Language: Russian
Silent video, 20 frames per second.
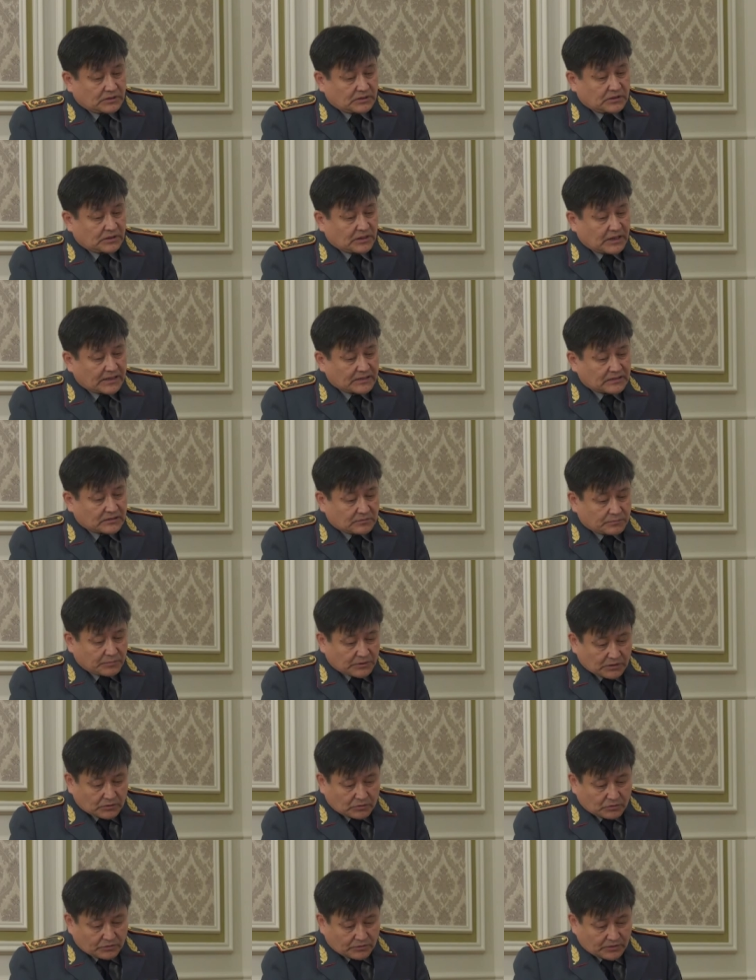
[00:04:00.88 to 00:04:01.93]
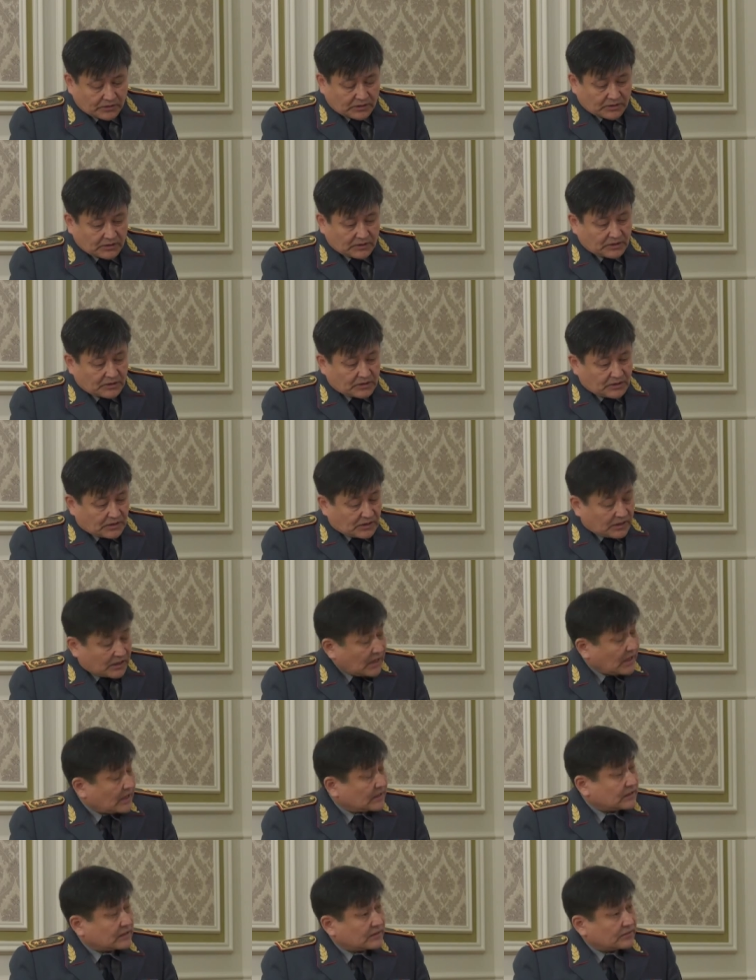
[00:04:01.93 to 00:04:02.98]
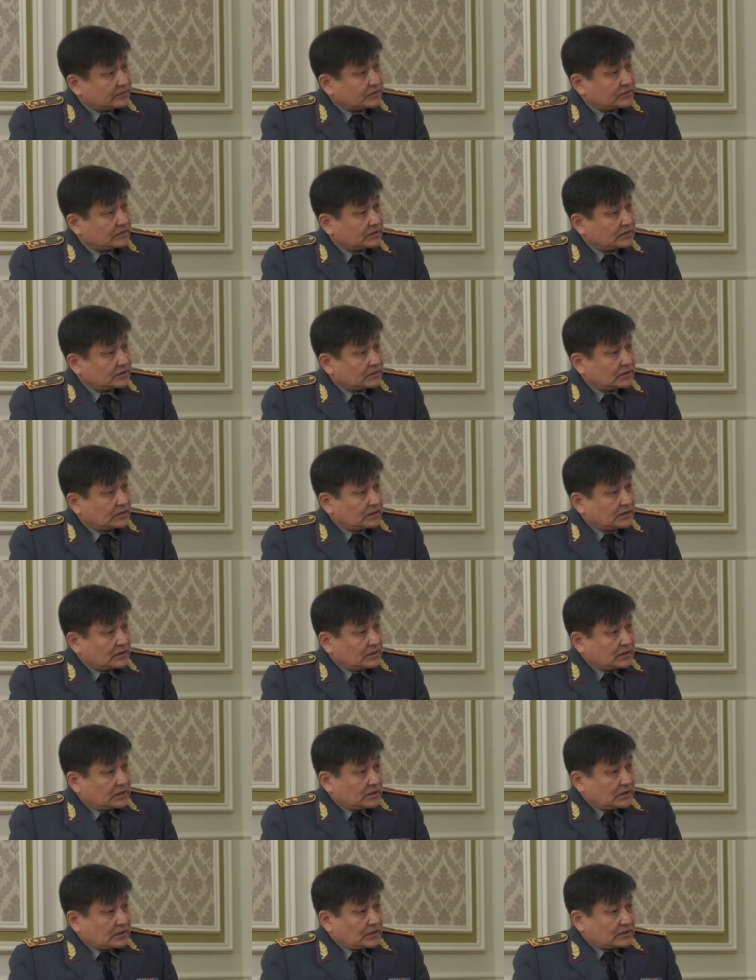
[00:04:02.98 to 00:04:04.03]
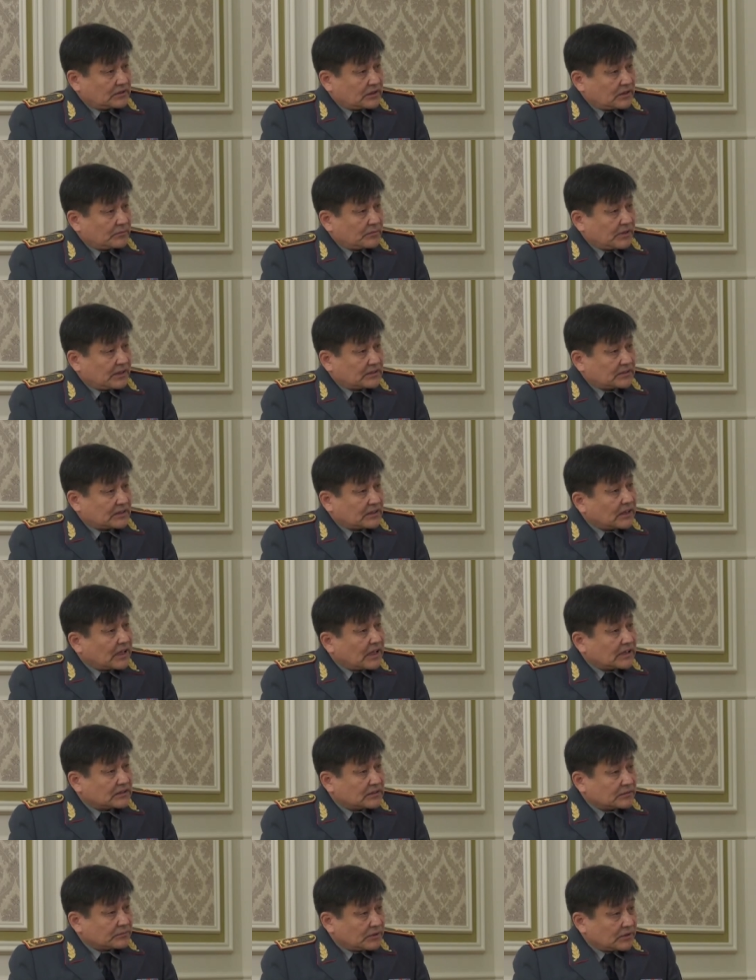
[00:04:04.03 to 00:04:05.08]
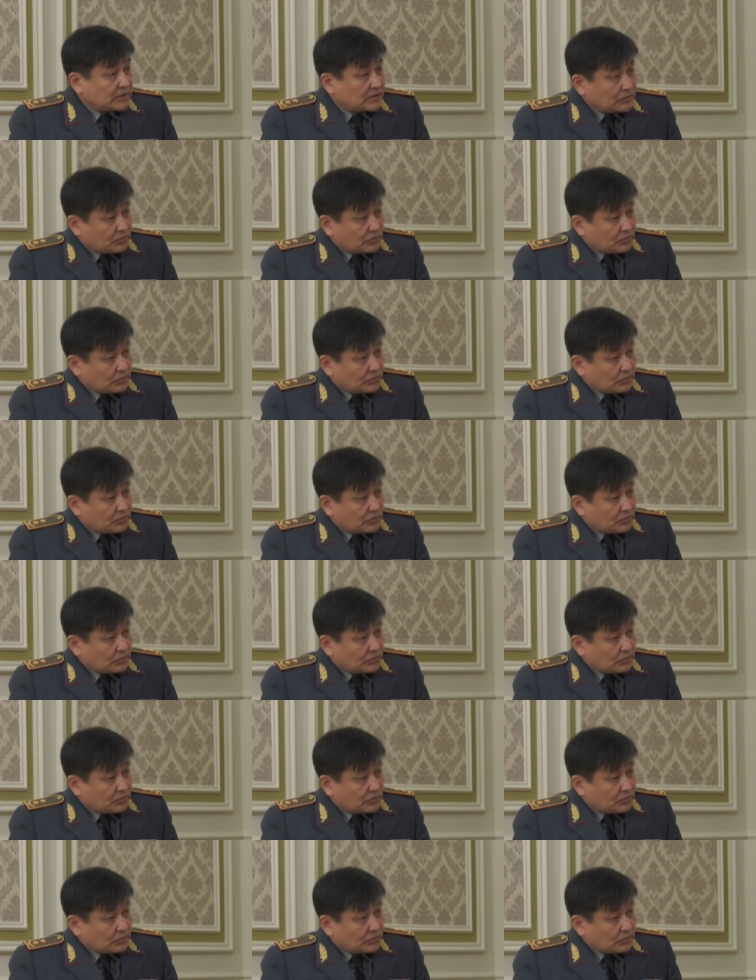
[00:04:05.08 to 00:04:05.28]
э, качества подготовки кадров, занимается анализом